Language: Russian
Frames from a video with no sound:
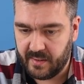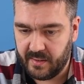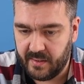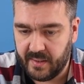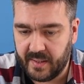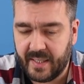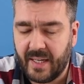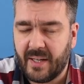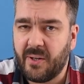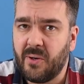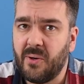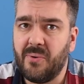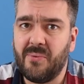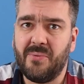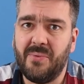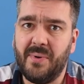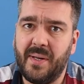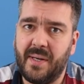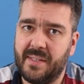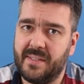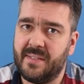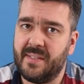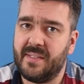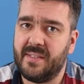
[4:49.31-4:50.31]
никакого
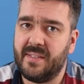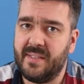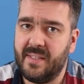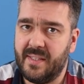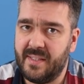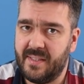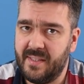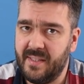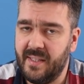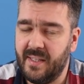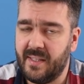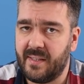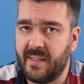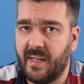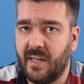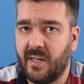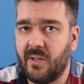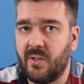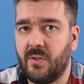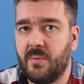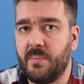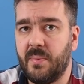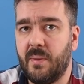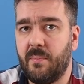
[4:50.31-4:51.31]
выреза здесь нет,
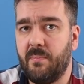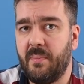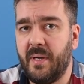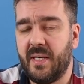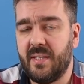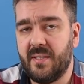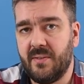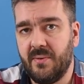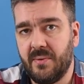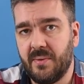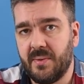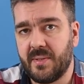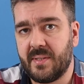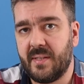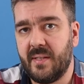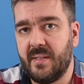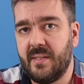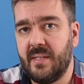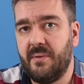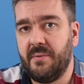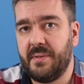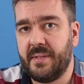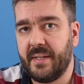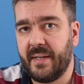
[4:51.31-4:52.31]
огромный
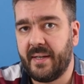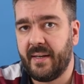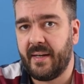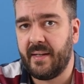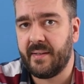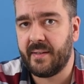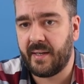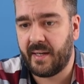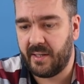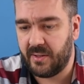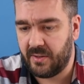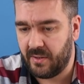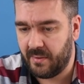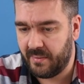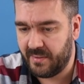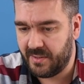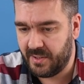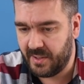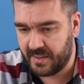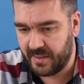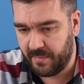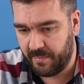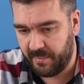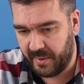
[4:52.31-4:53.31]
5.99 экран, о котором
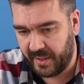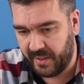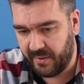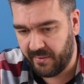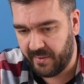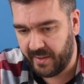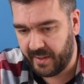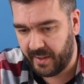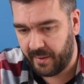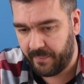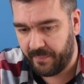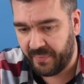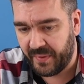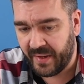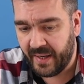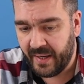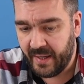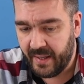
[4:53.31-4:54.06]
сейчас и поговорим.